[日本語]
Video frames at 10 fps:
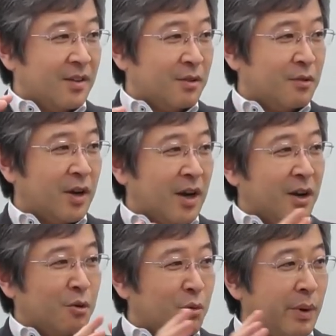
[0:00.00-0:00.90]
それなか
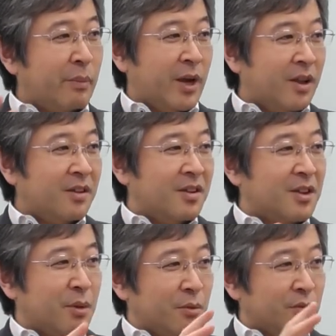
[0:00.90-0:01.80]
なかこのままね、
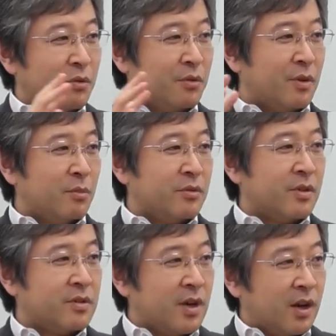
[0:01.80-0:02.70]
でもそういう専門
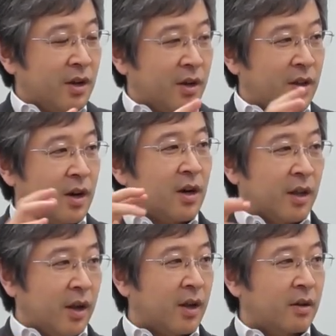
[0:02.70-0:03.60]
性がつかない中
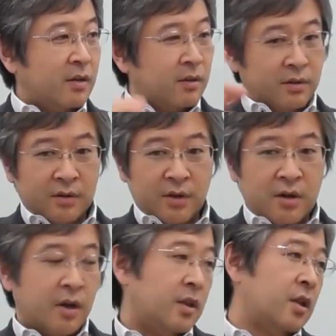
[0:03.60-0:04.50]
でね、一
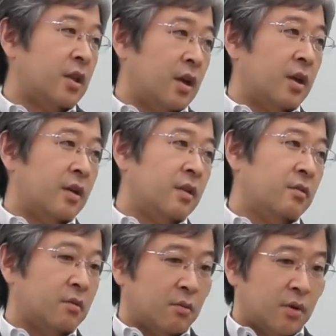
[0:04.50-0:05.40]
回出て、
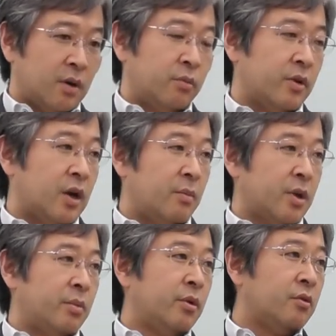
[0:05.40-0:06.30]
どっかの分野頑
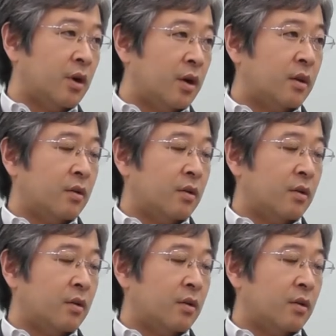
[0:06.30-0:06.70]
張ってみるとか、